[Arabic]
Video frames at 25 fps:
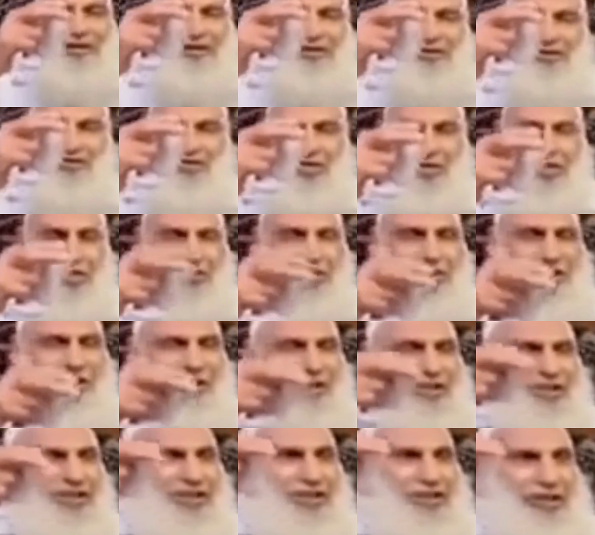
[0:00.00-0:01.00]

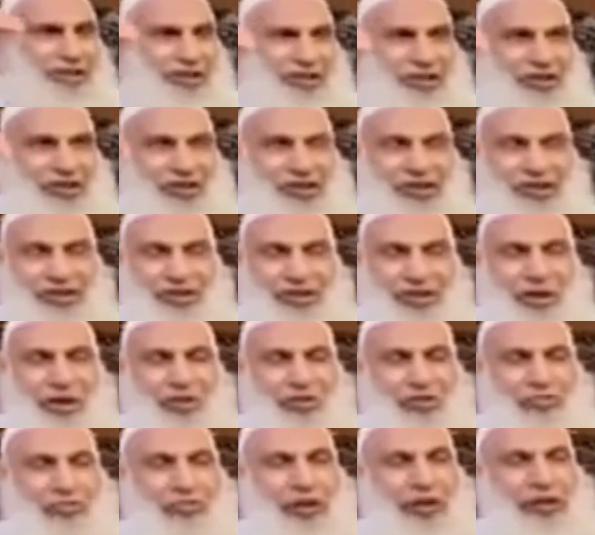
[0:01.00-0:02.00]
صلاة عيد
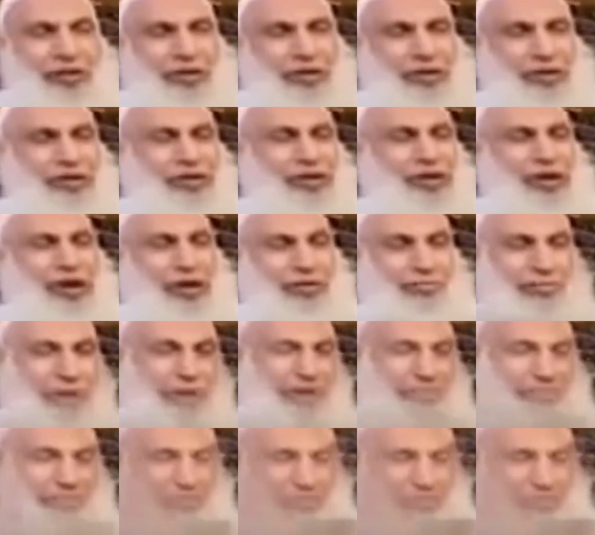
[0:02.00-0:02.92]
يوم القيامة